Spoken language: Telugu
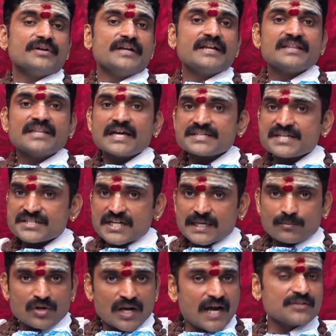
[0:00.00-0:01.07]

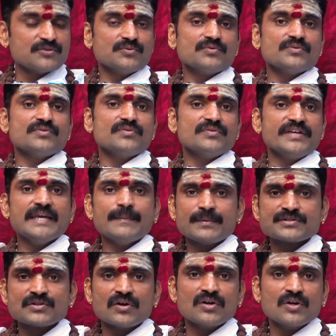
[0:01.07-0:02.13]
నిర్దేశించడము కాదు ఈ
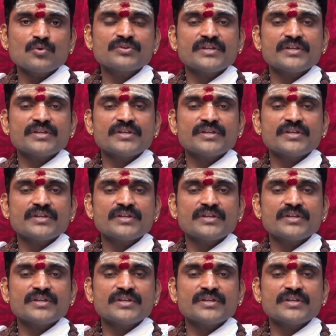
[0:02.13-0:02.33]
ఎపిసోడ్లో